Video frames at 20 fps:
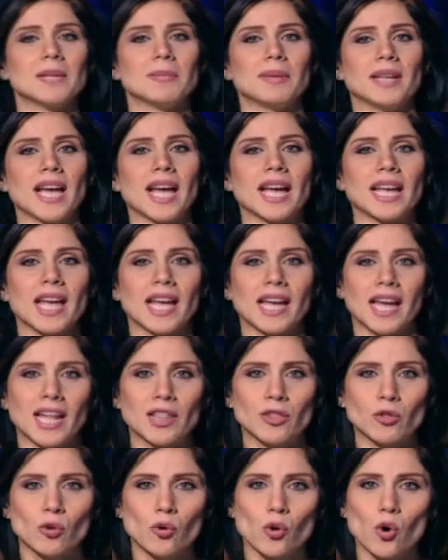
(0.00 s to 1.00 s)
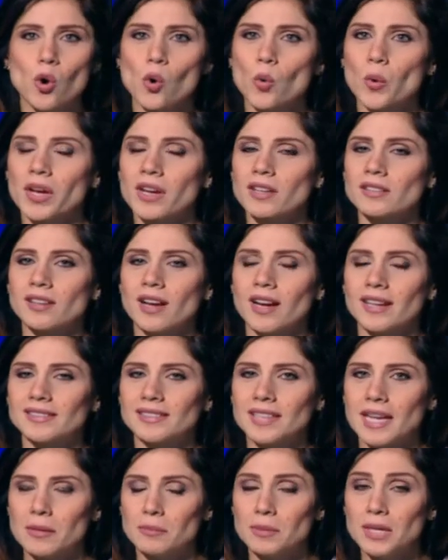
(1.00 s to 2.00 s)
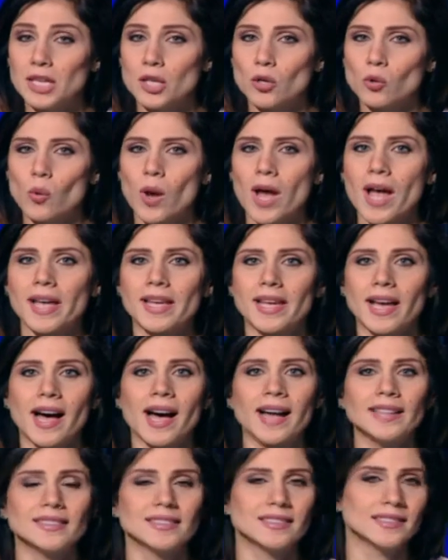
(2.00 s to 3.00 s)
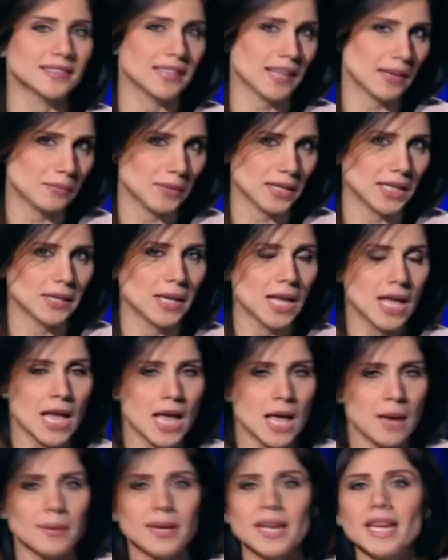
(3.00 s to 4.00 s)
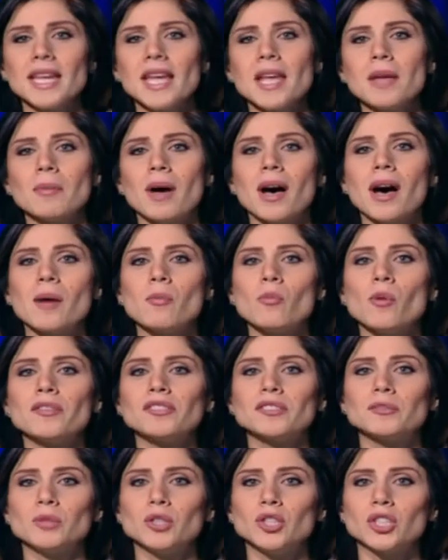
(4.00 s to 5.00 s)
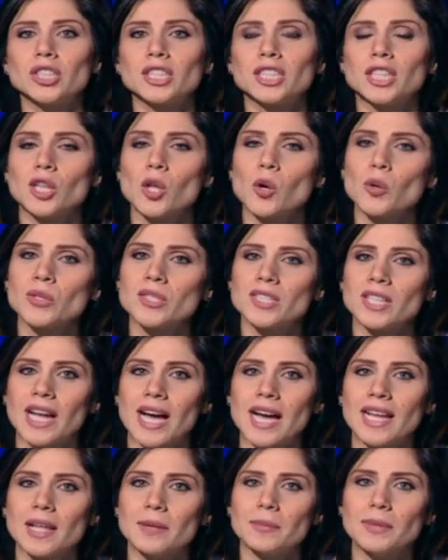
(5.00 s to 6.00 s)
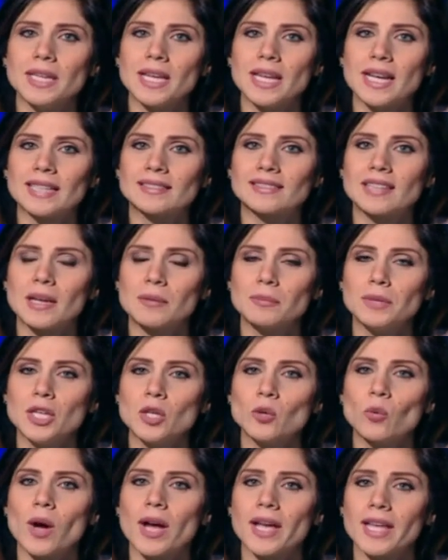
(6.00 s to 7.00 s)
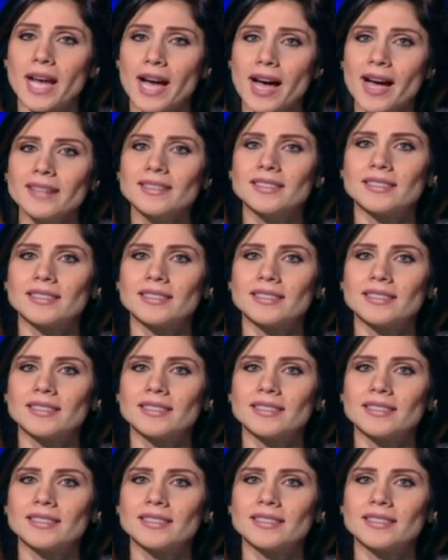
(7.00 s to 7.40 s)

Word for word: بنحكى عنه هو قطاع التأمين وإعادة التأمين من أيام قام وفد من شركة لويدز العالمية للتأمين وإعادة